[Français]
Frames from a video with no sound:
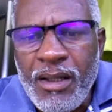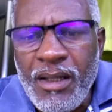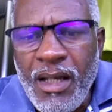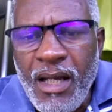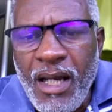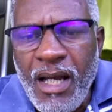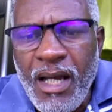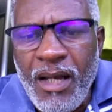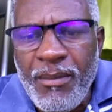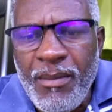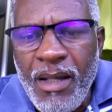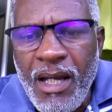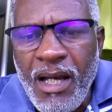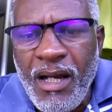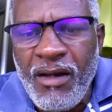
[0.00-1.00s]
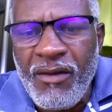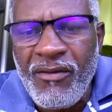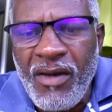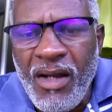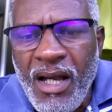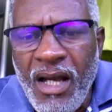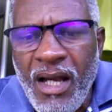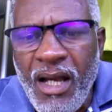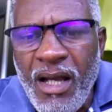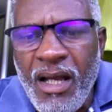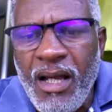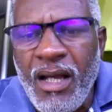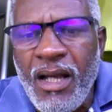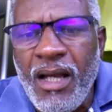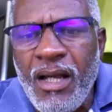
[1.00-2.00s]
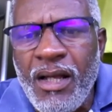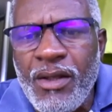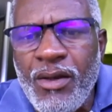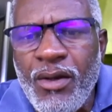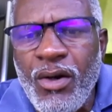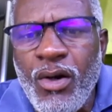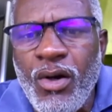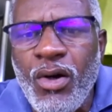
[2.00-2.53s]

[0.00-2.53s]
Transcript: des merveilles.